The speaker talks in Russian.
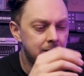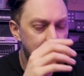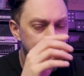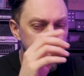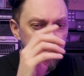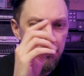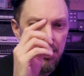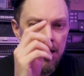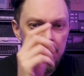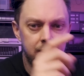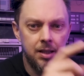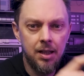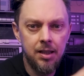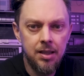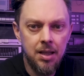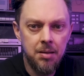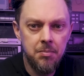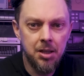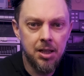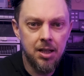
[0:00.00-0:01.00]
как и
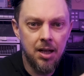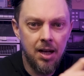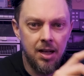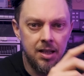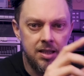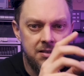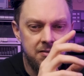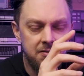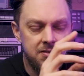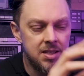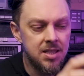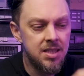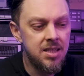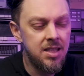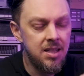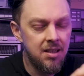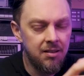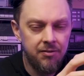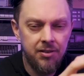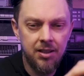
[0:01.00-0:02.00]
Bear они
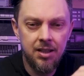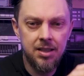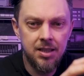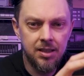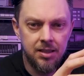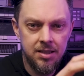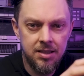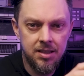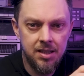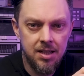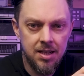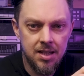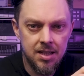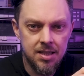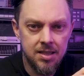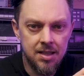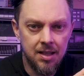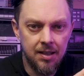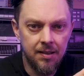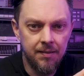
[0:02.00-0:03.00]
везде выглядят
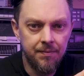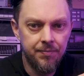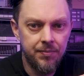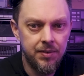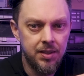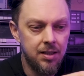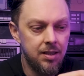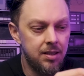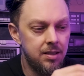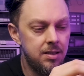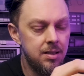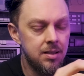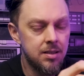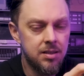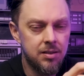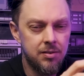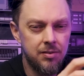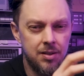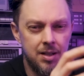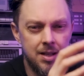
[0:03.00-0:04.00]
интересно.
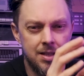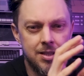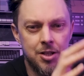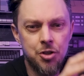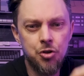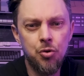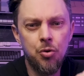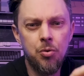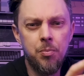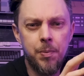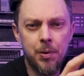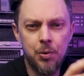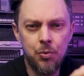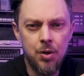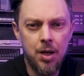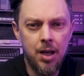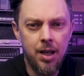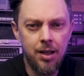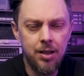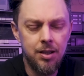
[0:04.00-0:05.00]
Единственное, за что
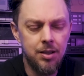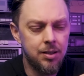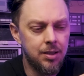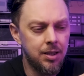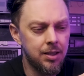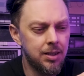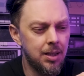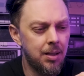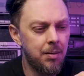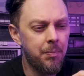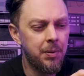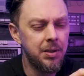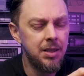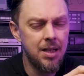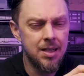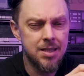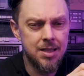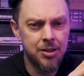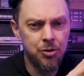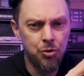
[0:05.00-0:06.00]
поругаю их, это
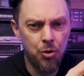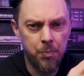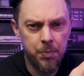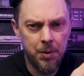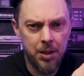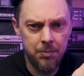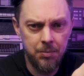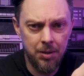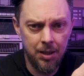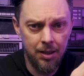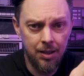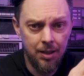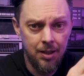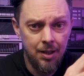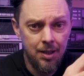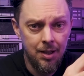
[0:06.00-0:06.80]
панель с кнопками.